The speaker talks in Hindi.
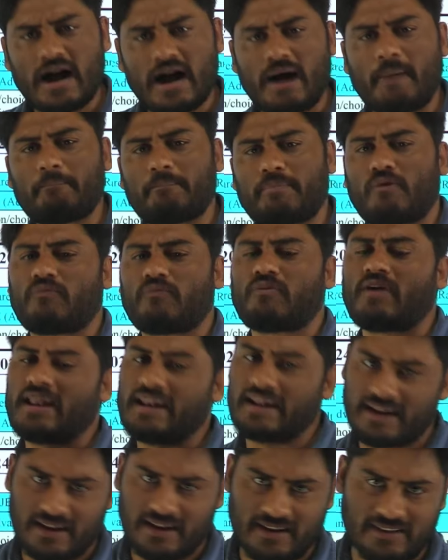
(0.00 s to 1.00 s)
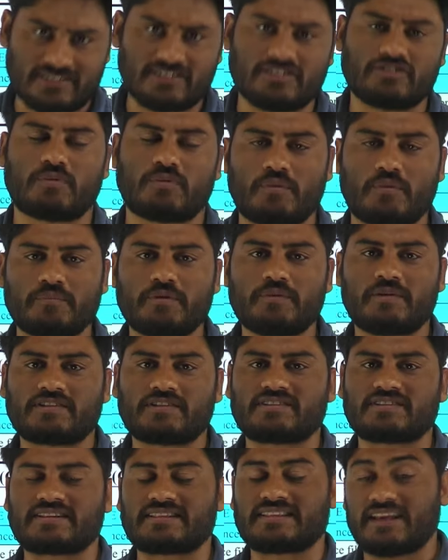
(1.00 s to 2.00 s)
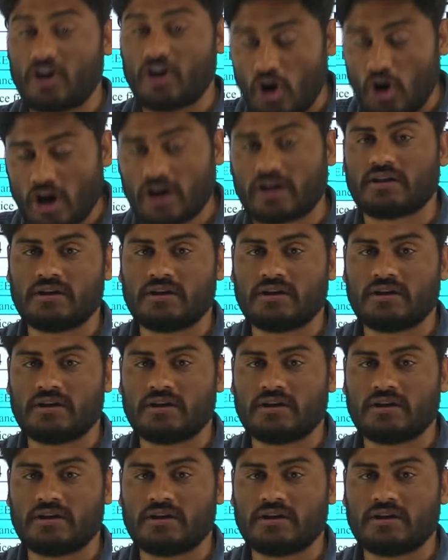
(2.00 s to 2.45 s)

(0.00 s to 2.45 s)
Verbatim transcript: आप प्रोफाइल एनालिसिस फॉर्म भी भर सकते हैं और